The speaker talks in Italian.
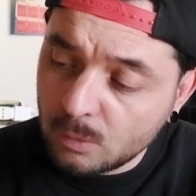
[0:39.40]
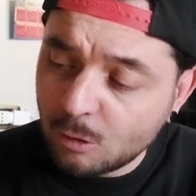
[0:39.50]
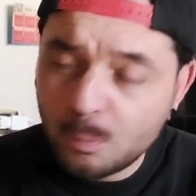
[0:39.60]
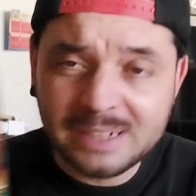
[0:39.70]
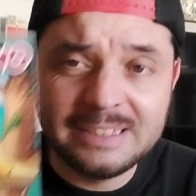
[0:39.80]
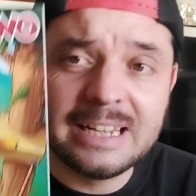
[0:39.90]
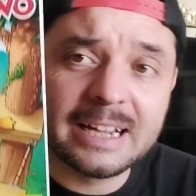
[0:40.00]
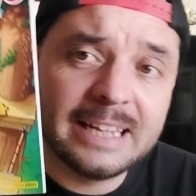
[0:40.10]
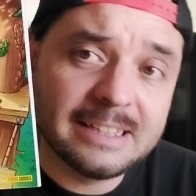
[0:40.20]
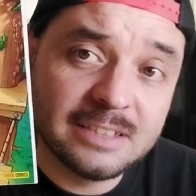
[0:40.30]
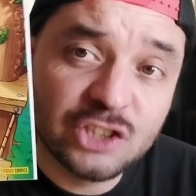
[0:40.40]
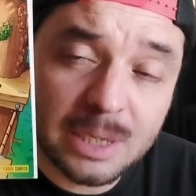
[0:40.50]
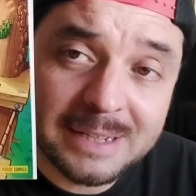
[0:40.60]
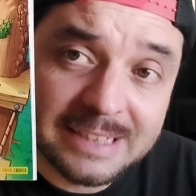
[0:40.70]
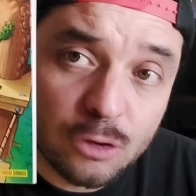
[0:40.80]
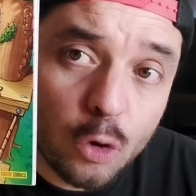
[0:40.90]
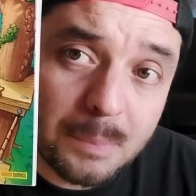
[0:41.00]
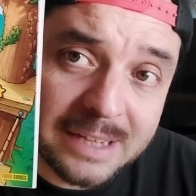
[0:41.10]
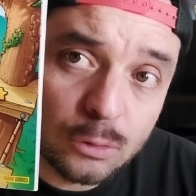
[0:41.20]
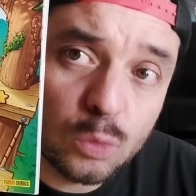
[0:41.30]
Una copertina che sinceramente non
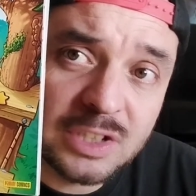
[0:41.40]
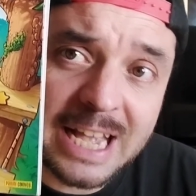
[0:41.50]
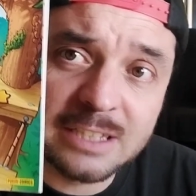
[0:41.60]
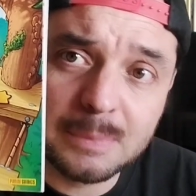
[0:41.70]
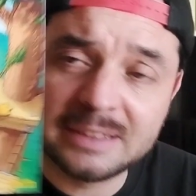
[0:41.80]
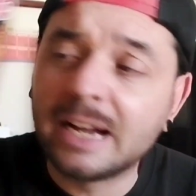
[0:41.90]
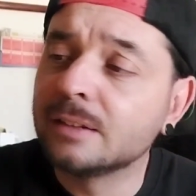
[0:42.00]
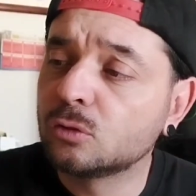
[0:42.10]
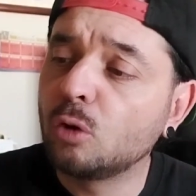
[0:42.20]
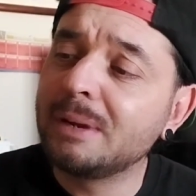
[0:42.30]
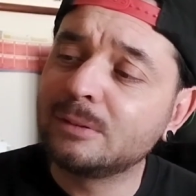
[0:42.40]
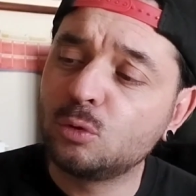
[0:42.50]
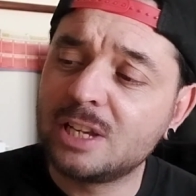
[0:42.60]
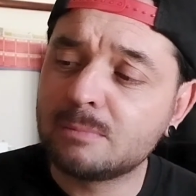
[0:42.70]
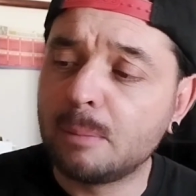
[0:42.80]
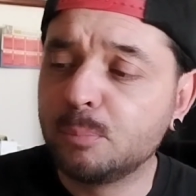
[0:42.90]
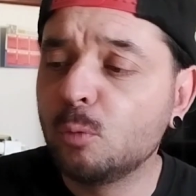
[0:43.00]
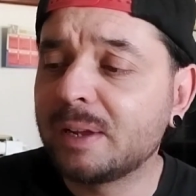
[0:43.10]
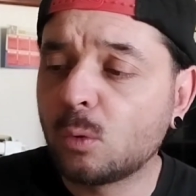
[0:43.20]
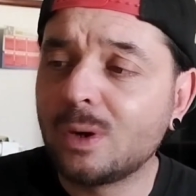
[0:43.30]
mi entusiasma tanto, mi entusiasma
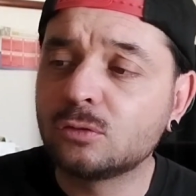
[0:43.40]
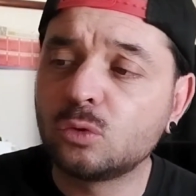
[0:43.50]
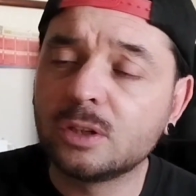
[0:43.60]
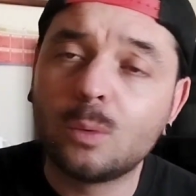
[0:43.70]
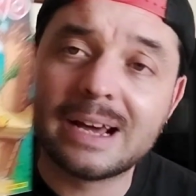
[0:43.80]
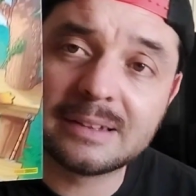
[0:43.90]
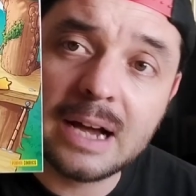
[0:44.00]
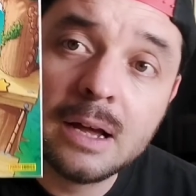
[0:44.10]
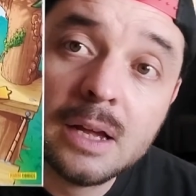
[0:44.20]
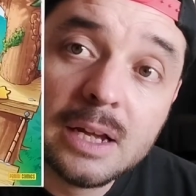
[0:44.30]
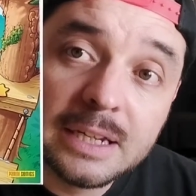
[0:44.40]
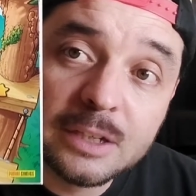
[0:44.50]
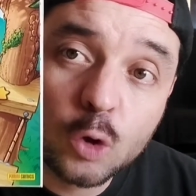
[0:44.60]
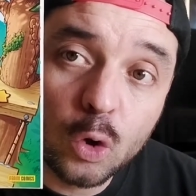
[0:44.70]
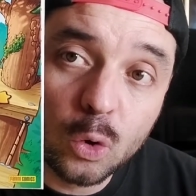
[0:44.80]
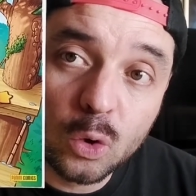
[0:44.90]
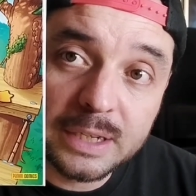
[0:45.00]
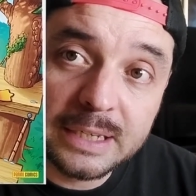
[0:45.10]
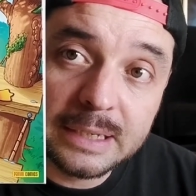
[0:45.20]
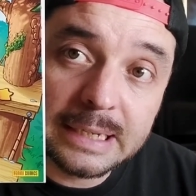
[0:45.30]
più per quanto riguarda i
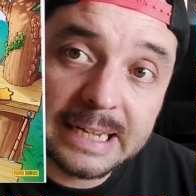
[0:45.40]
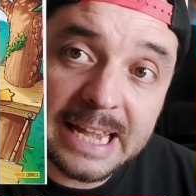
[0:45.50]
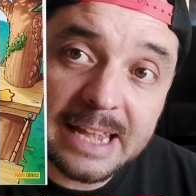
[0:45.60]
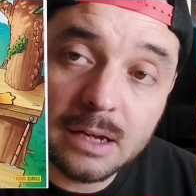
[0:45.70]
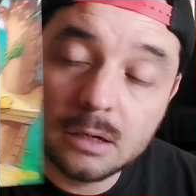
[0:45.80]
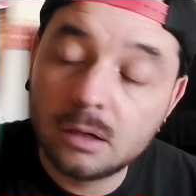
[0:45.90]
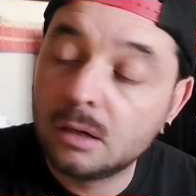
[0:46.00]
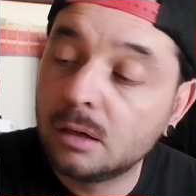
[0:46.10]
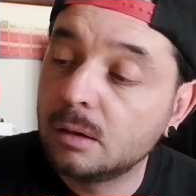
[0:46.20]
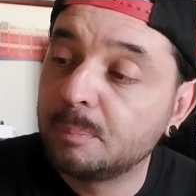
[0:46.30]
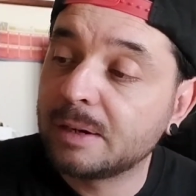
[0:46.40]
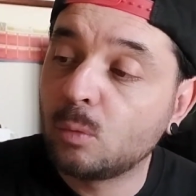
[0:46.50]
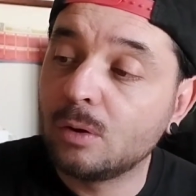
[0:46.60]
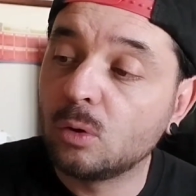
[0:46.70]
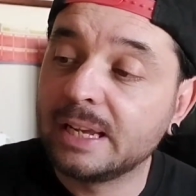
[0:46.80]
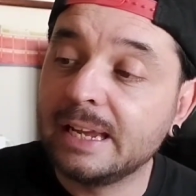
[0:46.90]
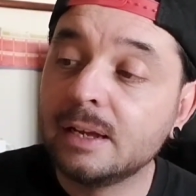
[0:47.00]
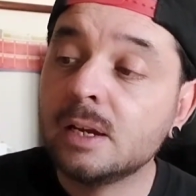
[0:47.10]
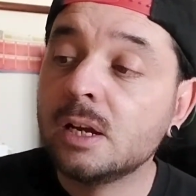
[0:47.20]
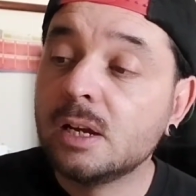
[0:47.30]
colori che eh, per quello
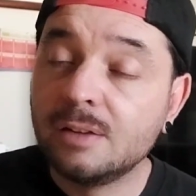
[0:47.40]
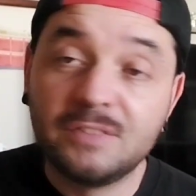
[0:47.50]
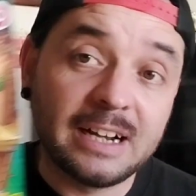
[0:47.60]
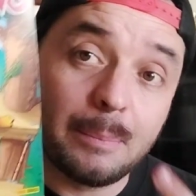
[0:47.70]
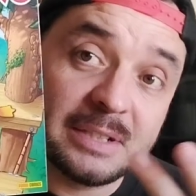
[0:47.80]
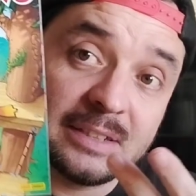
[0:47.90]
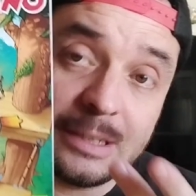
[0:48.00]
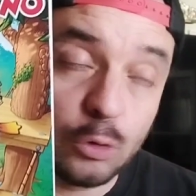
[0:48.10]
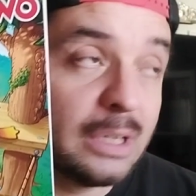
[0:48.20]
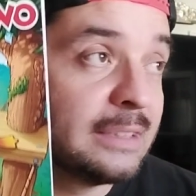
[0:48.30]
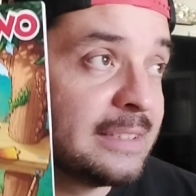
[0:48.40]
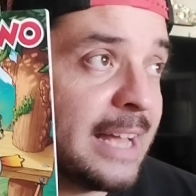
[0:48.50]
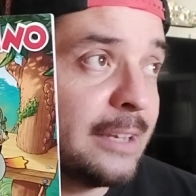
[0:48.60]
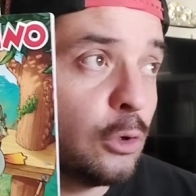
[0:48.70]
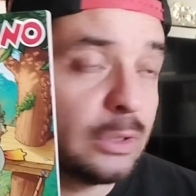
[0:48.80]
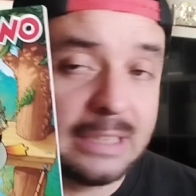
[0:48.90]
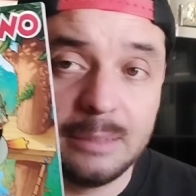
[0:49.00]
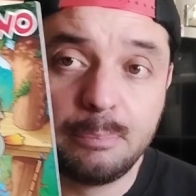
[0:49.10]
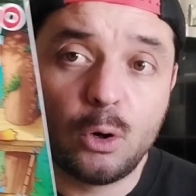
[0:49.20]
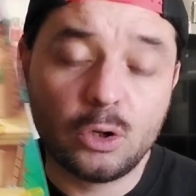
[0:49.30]
che viene rappresentato nel disegno da
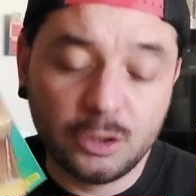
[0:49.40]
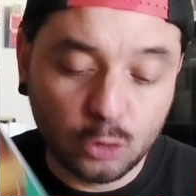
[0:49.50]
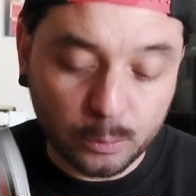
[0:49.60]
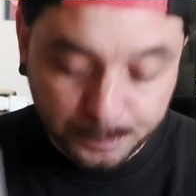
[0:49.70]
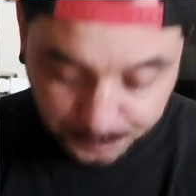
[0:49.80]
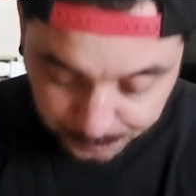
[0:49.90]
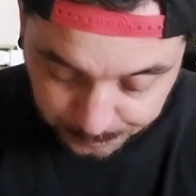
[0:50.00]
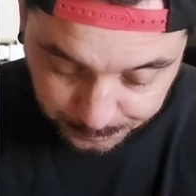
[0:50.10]
Dippolito.